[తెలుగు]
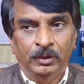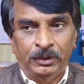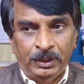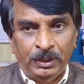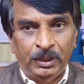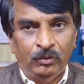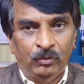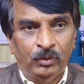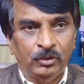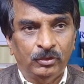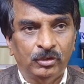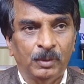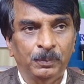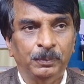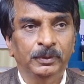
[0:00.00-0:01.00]
ఈ
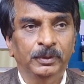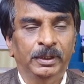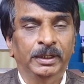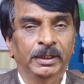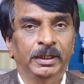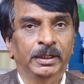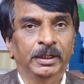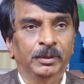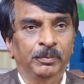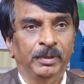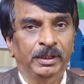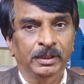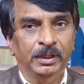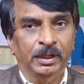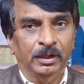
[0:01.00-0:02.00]
వర్క్షాప్ ఏంటంటే
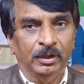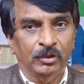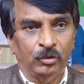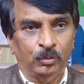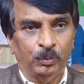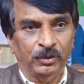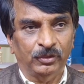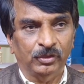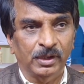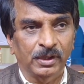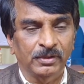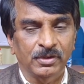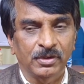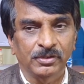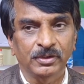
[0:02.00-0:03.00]
మెయిన్గా
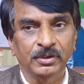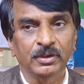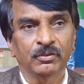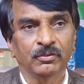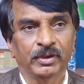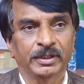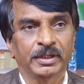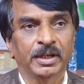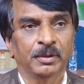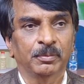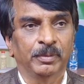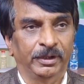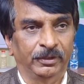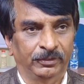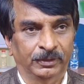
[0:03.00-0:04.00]
స్పెషలైజేషన్ ఇన్ వెటనరీ
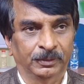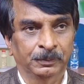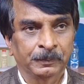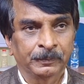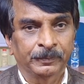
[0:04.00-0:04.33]
మెడిసిన్